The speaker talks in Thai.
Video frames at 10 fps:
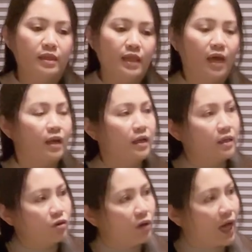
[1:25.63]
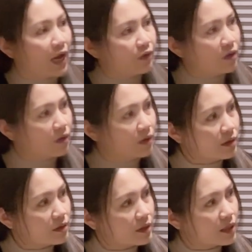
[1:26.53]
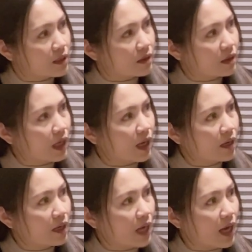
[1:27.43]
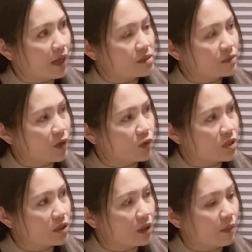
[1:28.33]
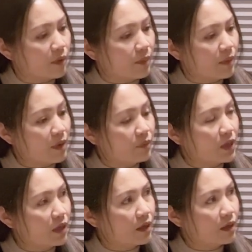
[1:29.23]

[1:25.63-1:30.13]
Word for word: แต่อันนี้ต้องขายด้วยเหรอขายจะมีคนซื้อหรอป้าป้าแบบนี้